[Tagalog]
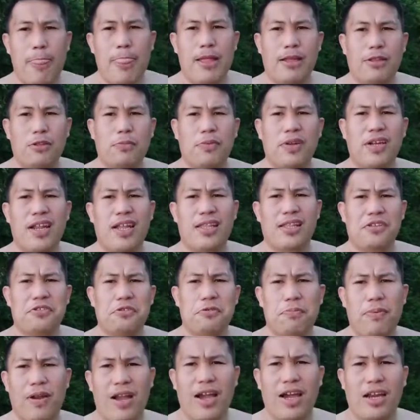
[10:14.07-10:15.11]
matupad natin
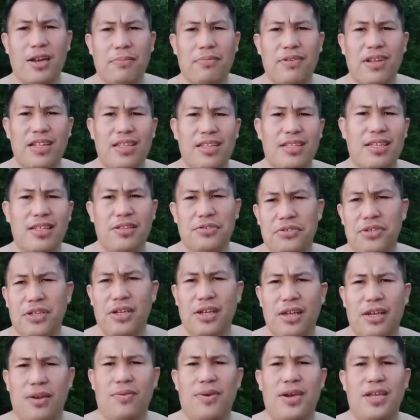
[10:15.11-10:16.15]
yung pangarap natin dito
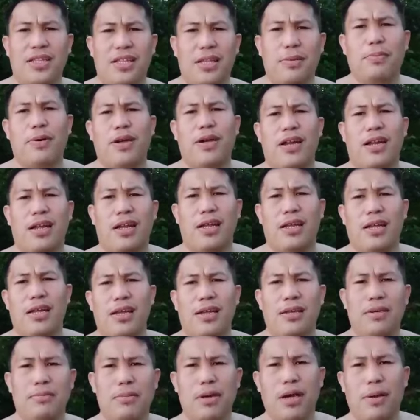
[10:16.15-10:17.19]
sa YT para
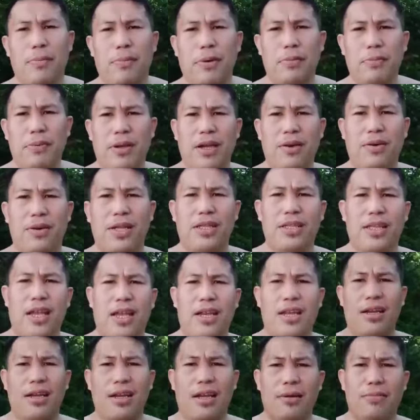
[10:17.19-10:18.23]
makapagpagawa na
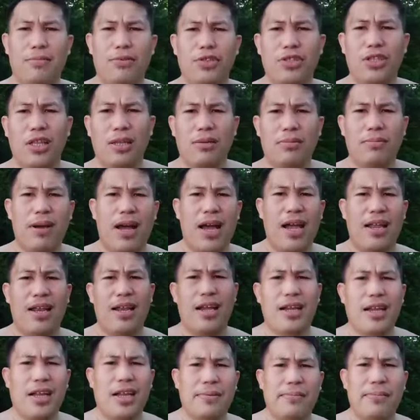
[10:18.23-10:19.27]
tayo ng uh, munting bahay
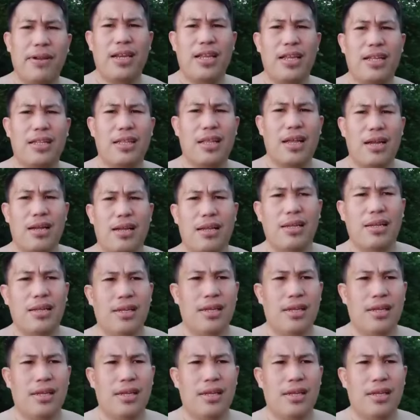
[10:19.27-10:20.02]
lang kahit maliit lang